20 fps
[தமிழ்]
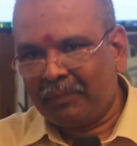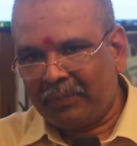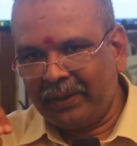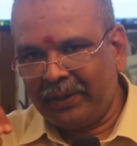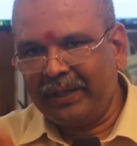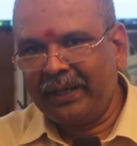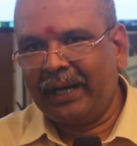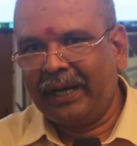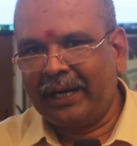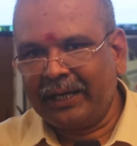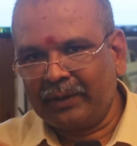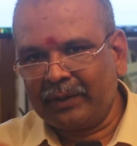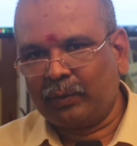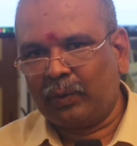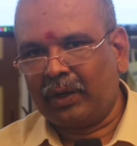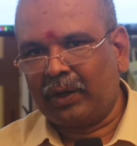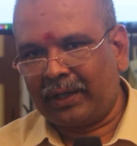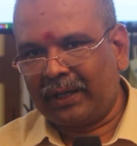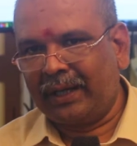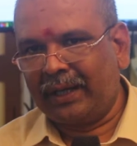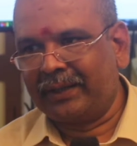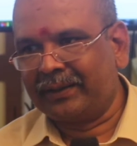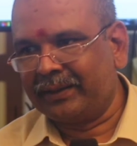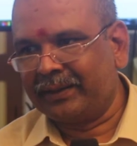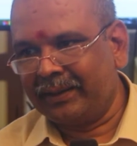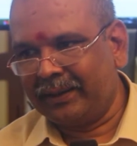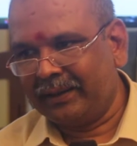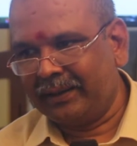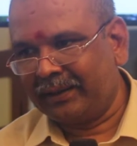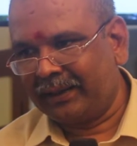பின்னாடி
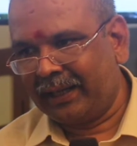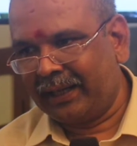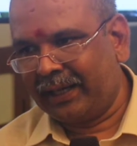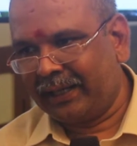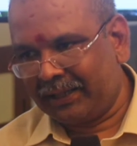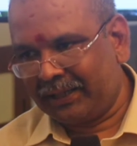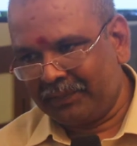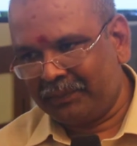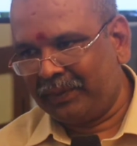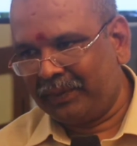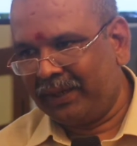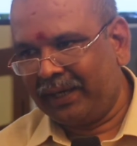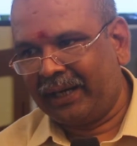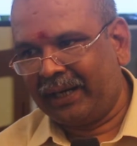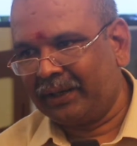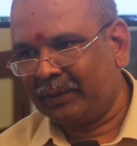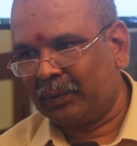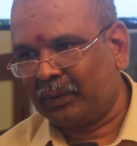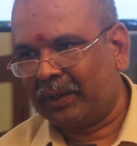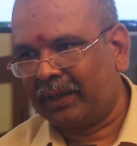உக்காந்து இலைக்கு பின்னாடி